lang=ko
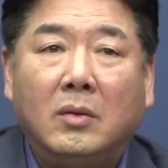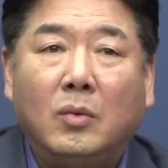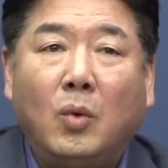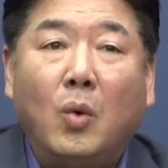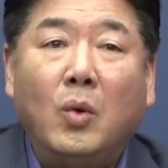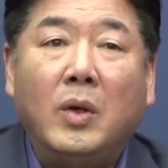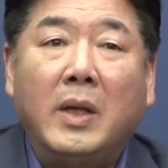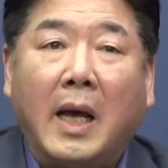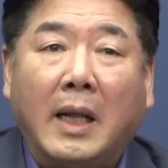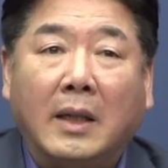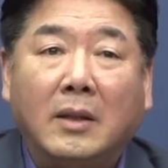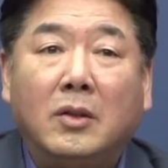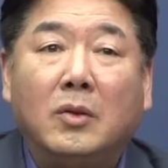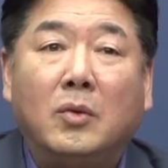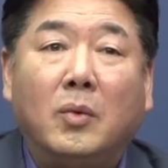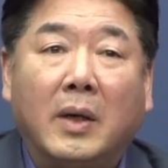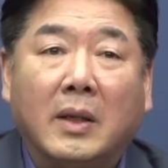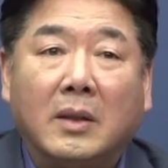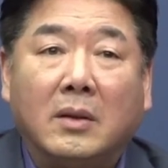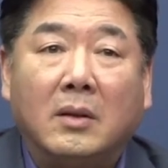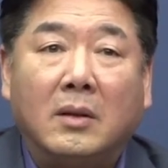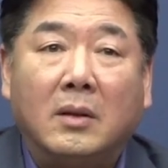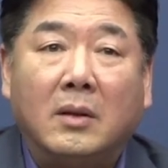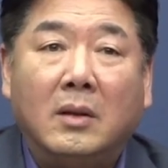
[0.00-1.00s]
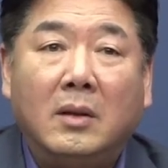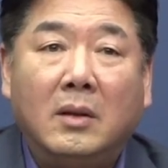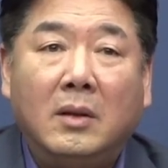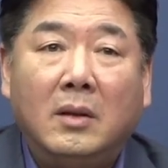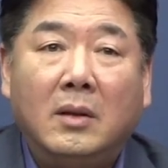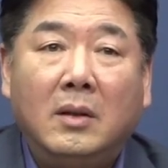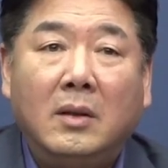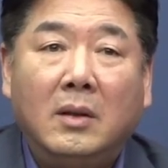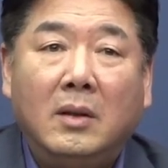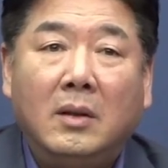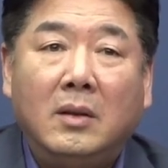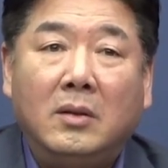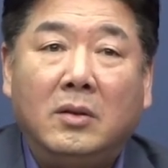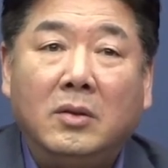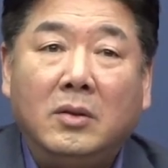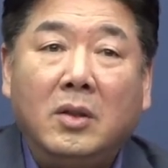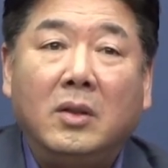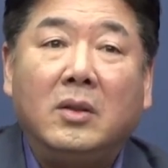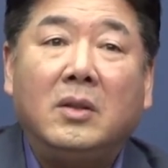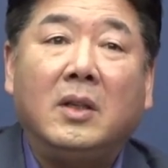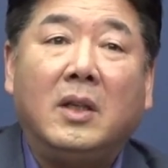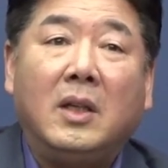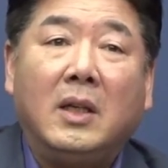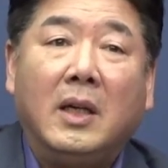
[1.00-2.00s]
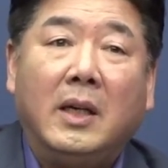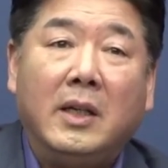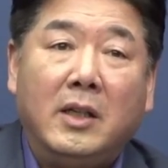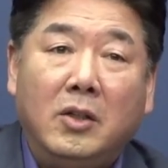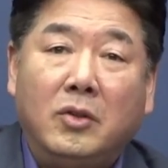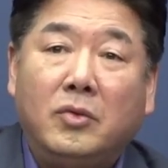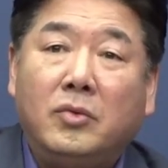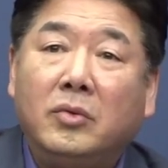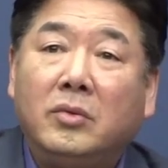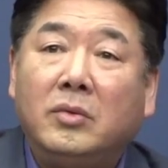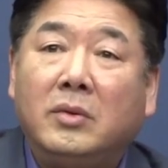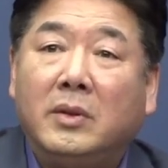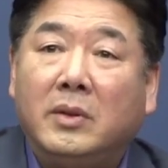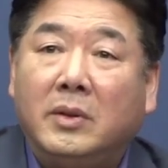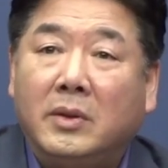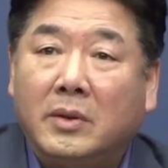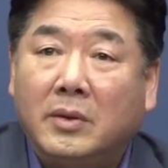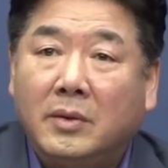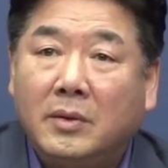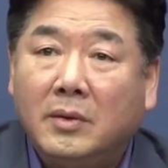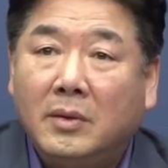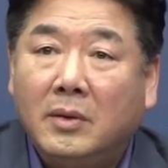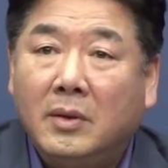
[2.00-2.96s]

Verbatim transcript: 돈이 안 들어와서 늦어지기가 일수거든요.